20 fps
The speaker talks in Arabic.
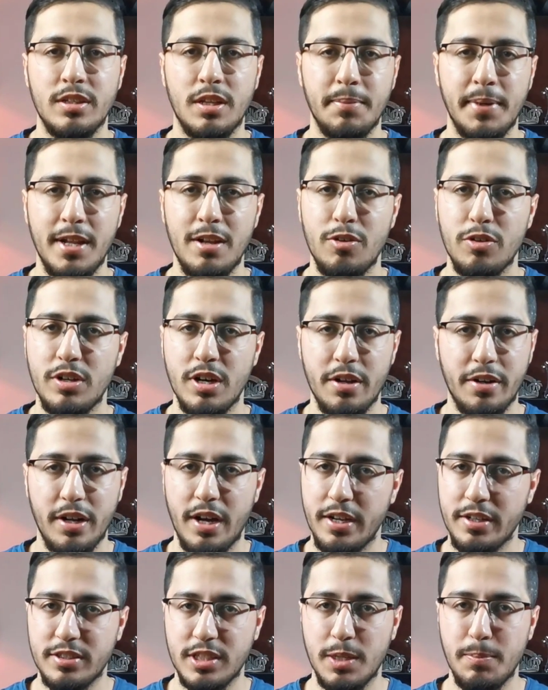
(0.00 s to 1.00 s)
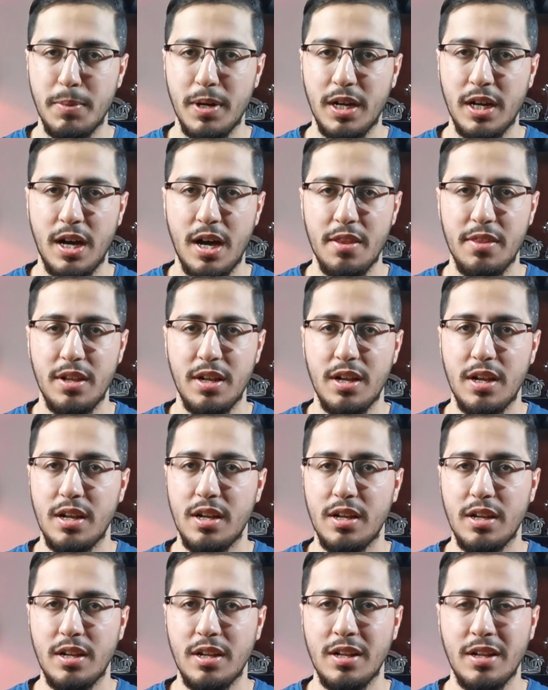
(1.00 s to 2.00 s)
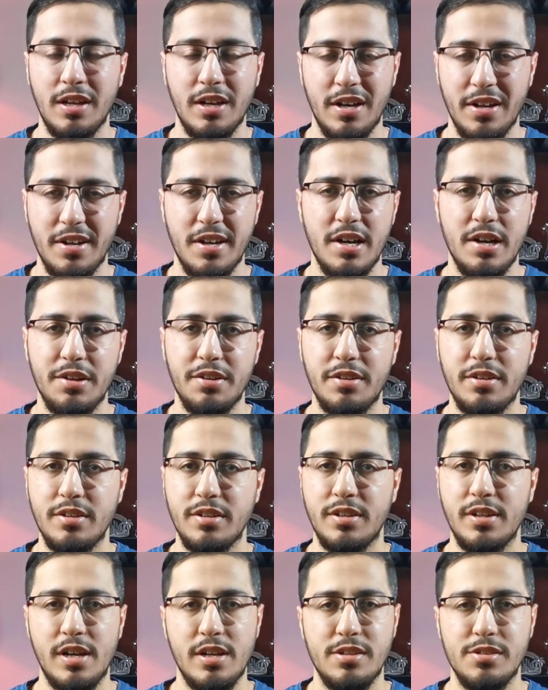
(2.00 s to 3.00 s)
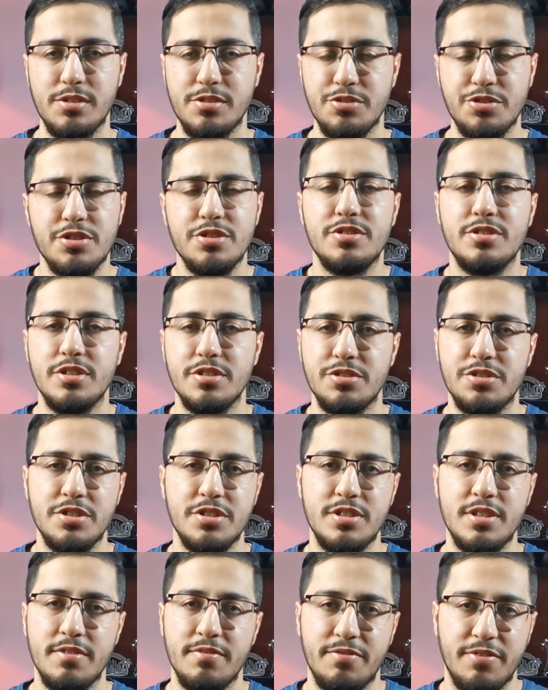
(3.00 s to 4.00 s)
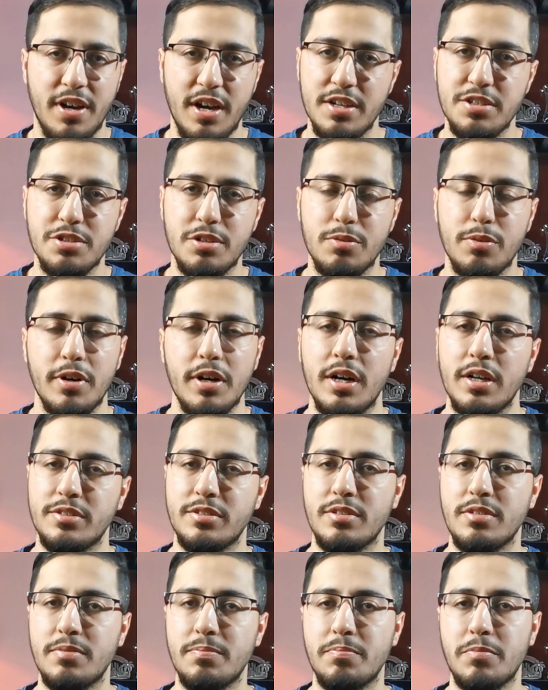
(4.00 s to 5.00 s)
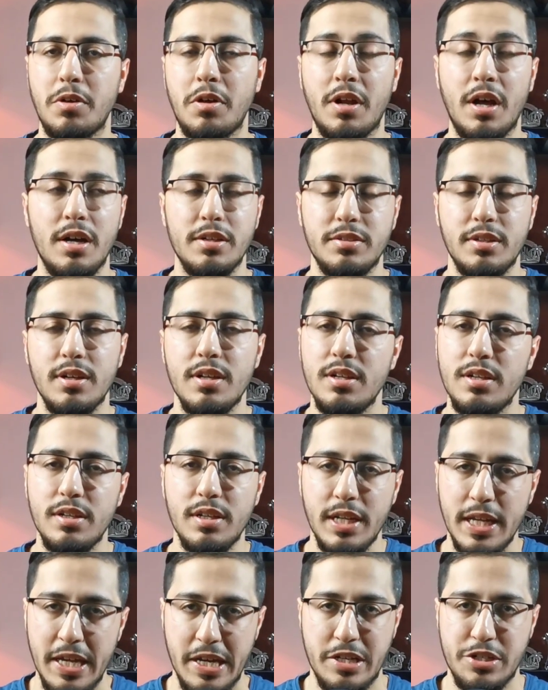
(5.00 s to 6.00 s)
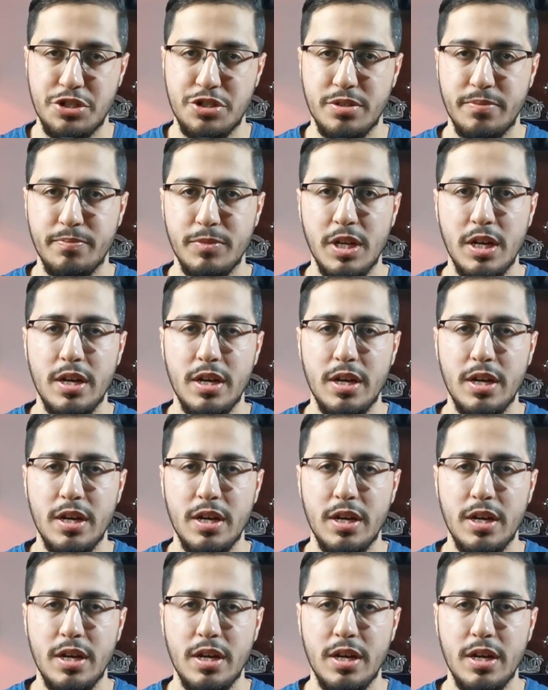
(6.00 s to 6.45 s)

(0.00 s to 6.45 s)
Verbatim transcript: طبعا لو كان راح يطبق هذا القرار كان جدا جدا فاشل وخاطئ راح تقول لي ليش